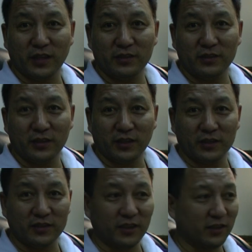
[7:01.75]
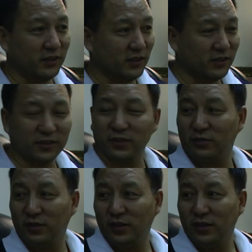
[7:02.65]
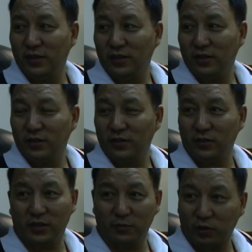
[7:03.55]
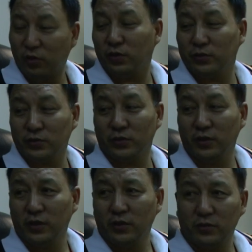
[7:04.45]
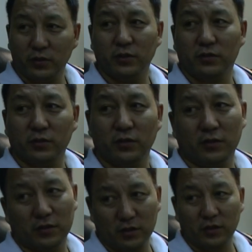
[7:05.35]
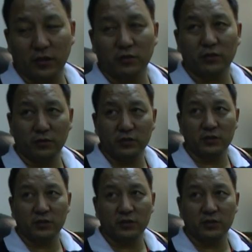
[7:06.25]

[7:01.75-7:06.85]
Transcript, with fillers: 担心给西藏人一些自由会那么恐惧？所以说，很多东